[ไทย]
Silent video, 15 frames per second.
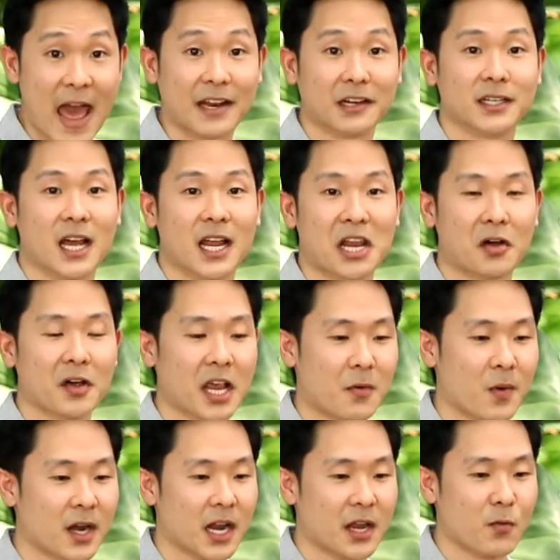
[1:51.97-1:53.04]
ทย์แล้วเนี่ยเราก็เห็น
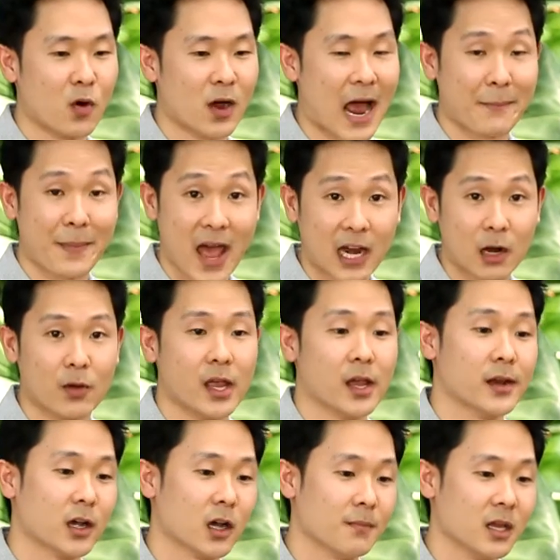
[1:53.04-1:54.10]
ว่าในวงการแพทย์เราเอง
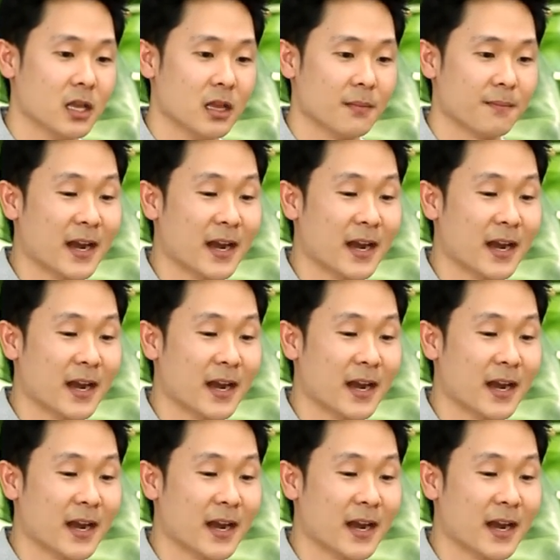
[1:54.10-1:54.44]
เนี่ยก็มี